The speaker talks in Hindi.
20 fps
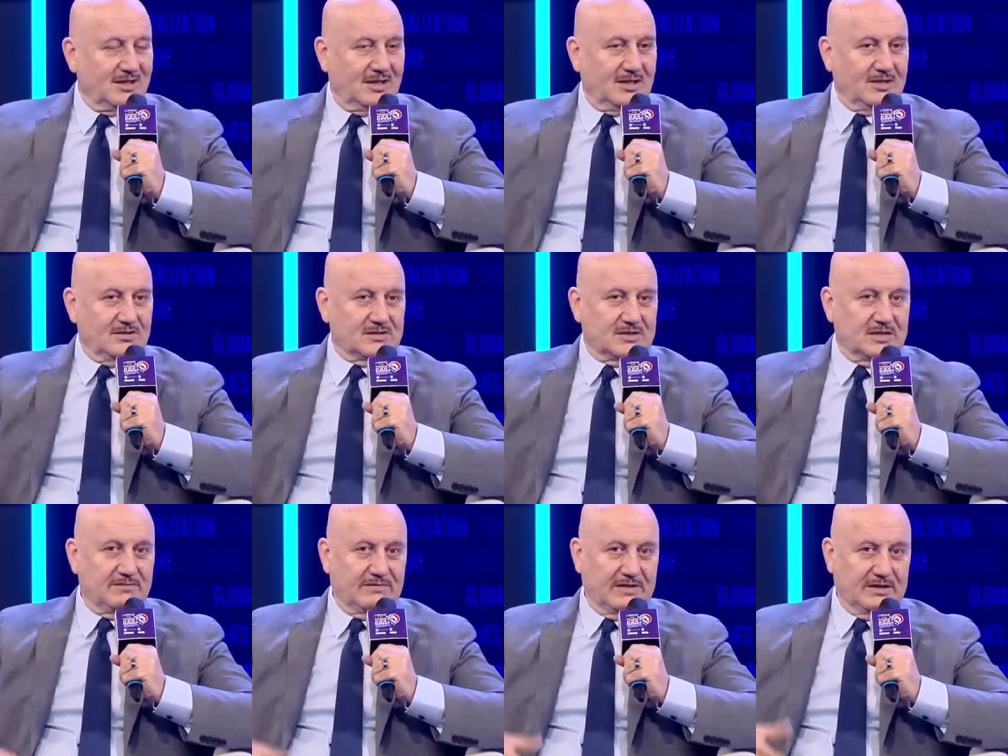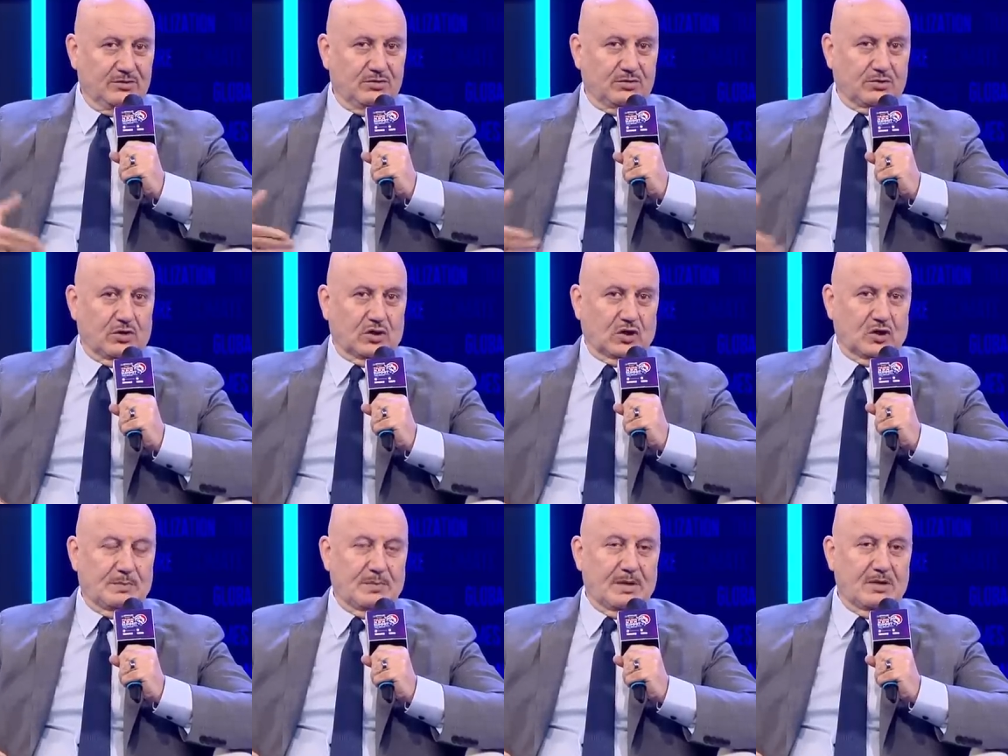इसी वेन यू
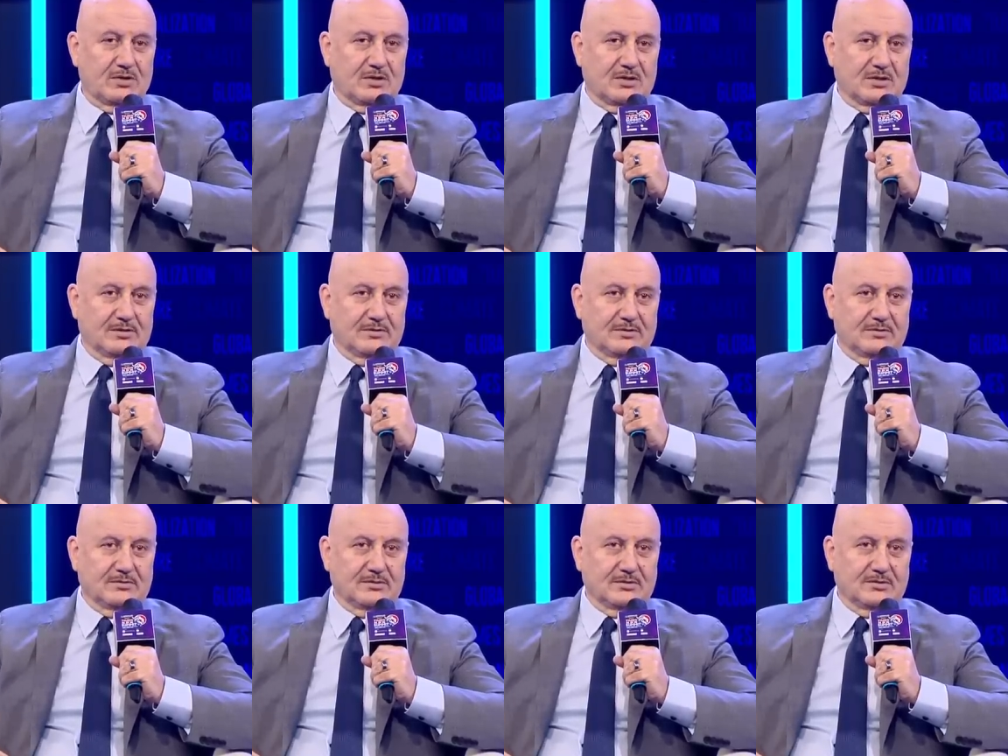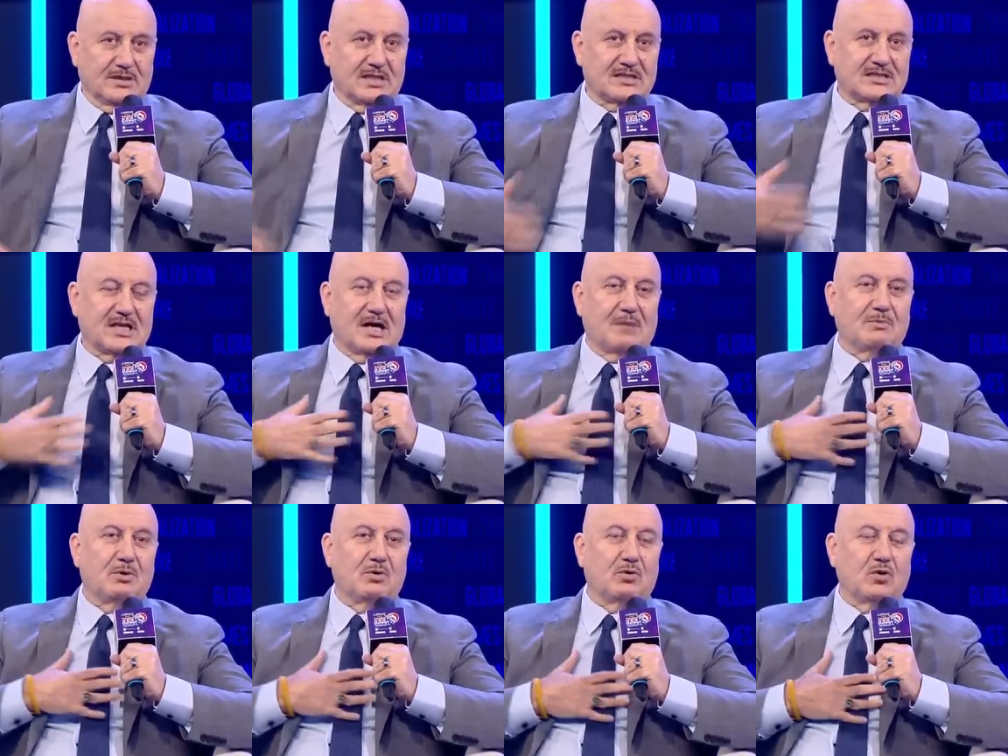टॉक अबाउट जैसे
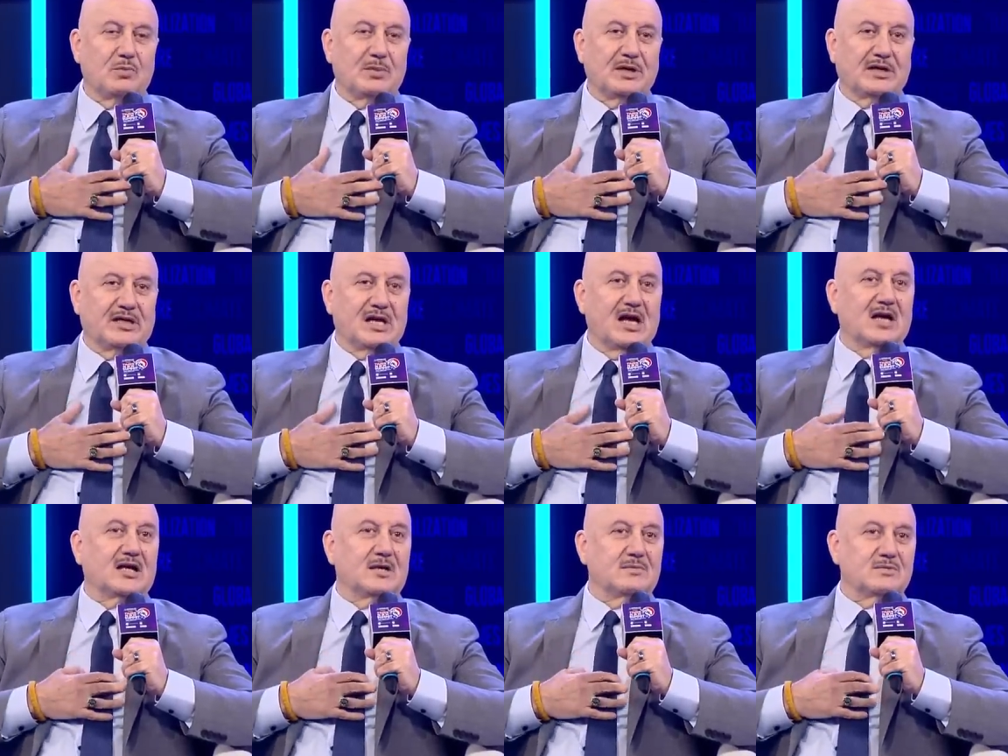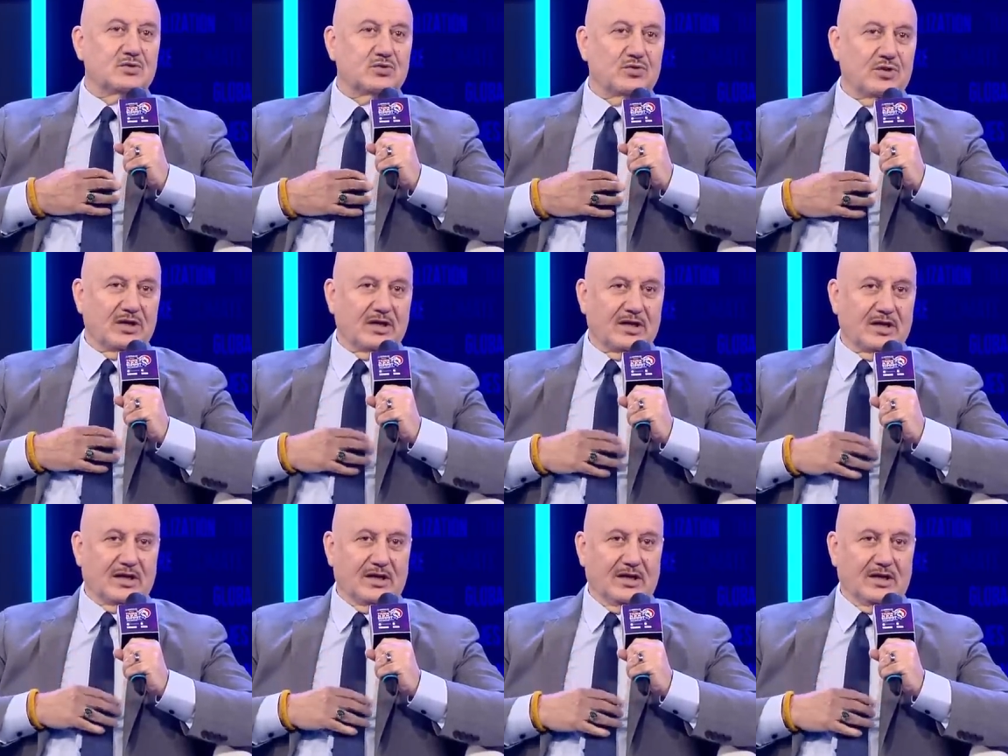हम लोगों में क्या कमजोरी है